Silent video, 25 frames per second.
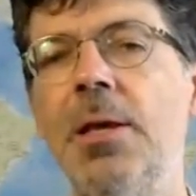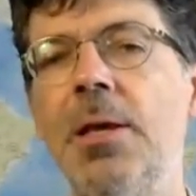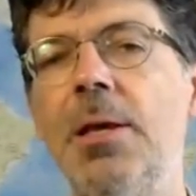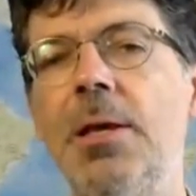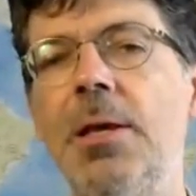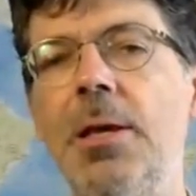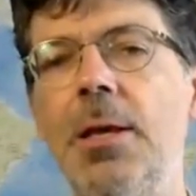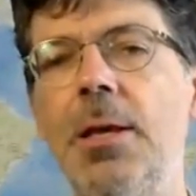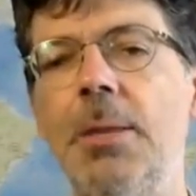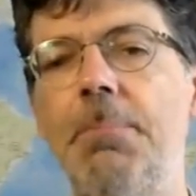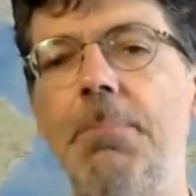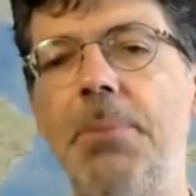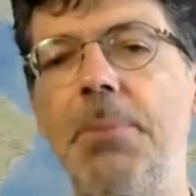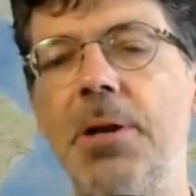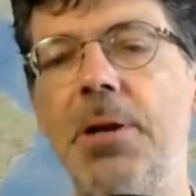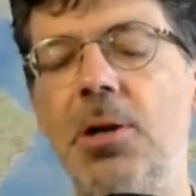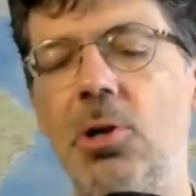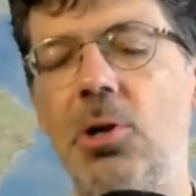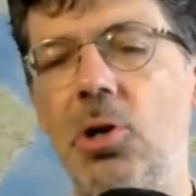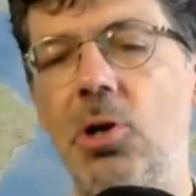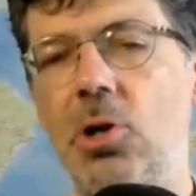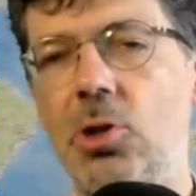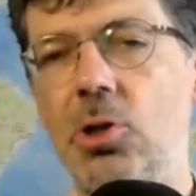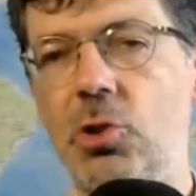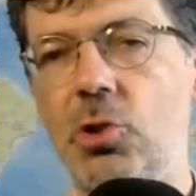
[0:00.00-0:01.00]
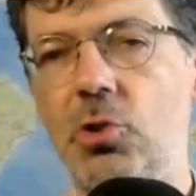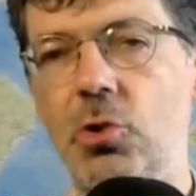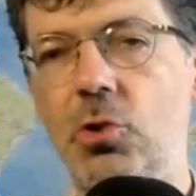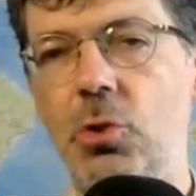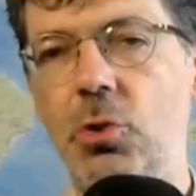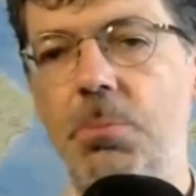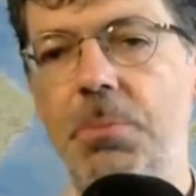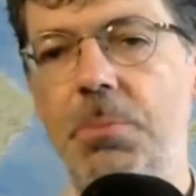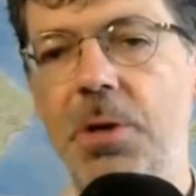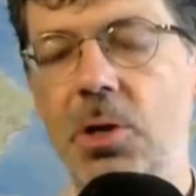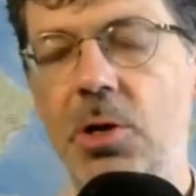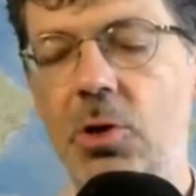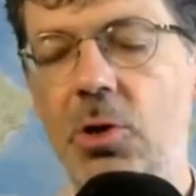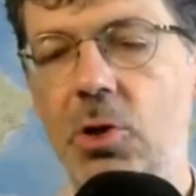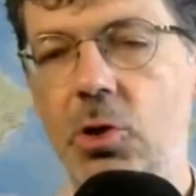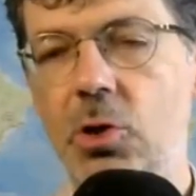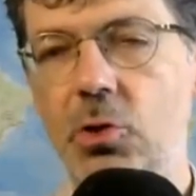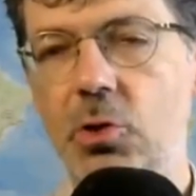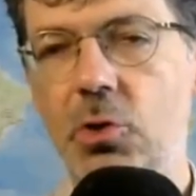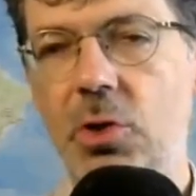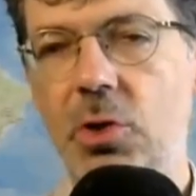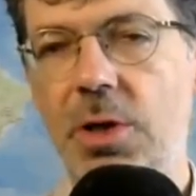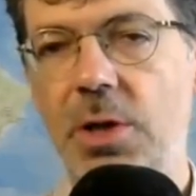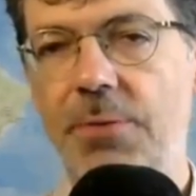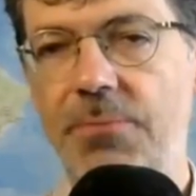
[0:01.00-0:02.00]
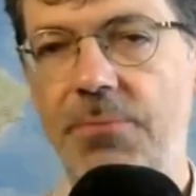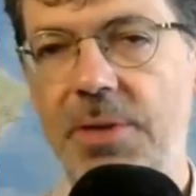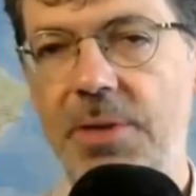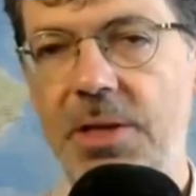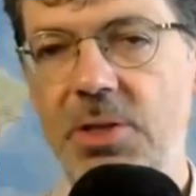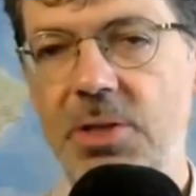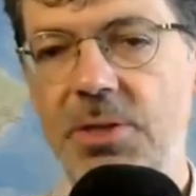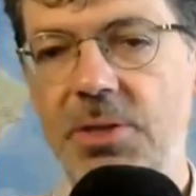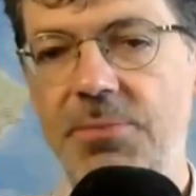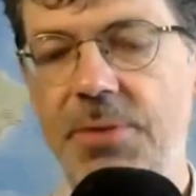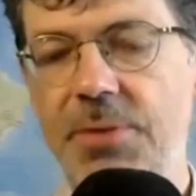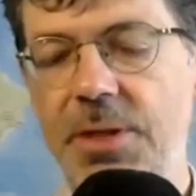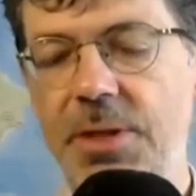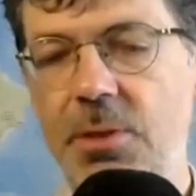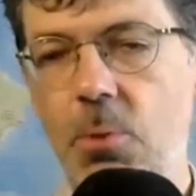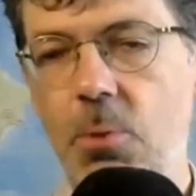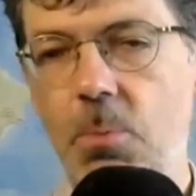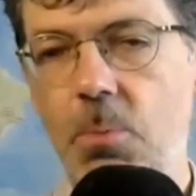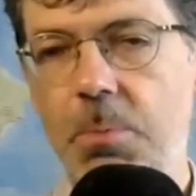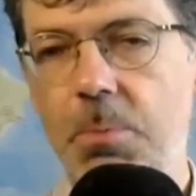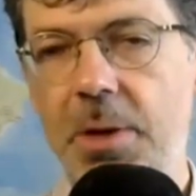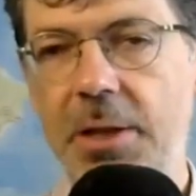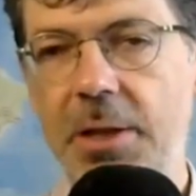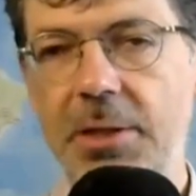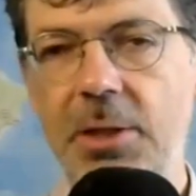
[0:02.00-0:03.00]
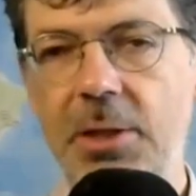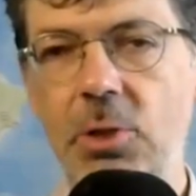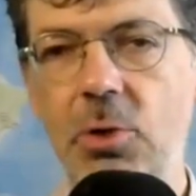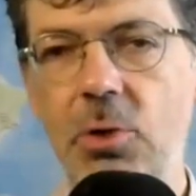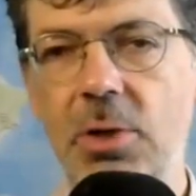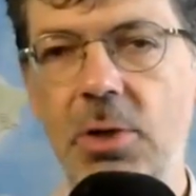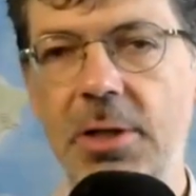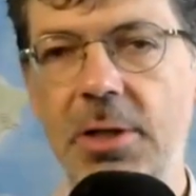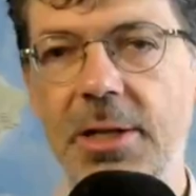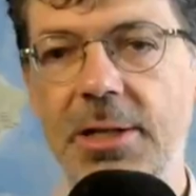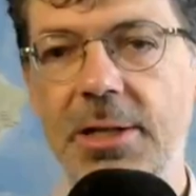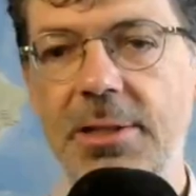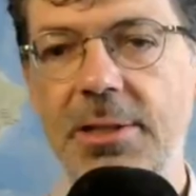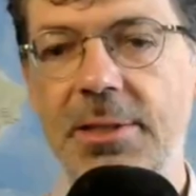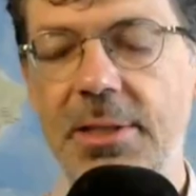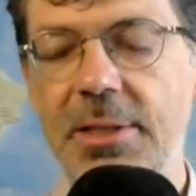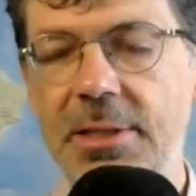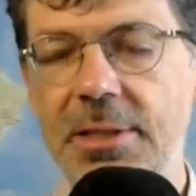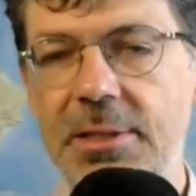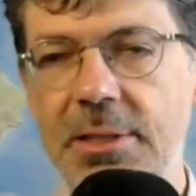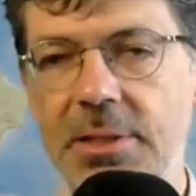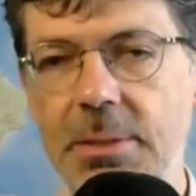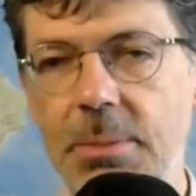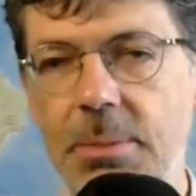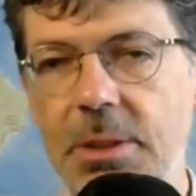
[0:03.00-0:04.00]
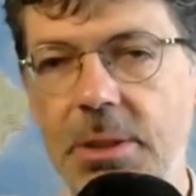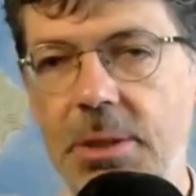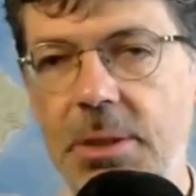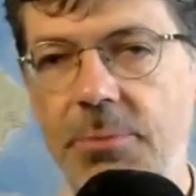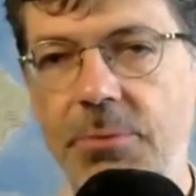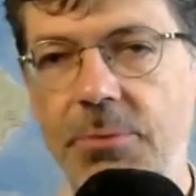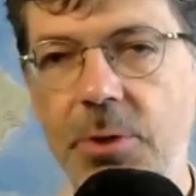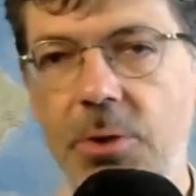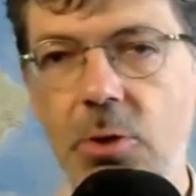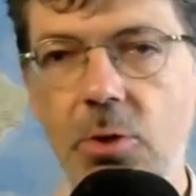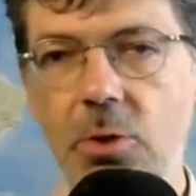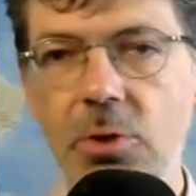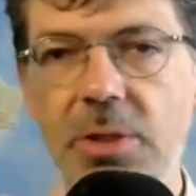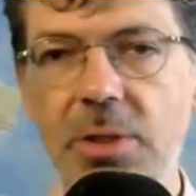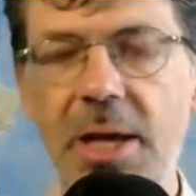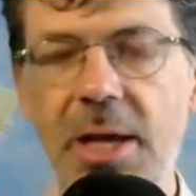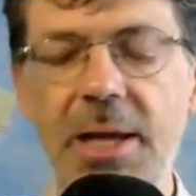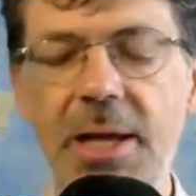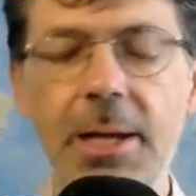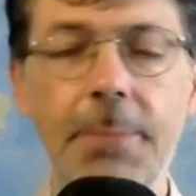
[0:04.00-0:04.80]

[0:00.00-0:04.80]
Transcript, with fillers: il percorso, il percorso che invece vede un partito in grandissima difficoltà,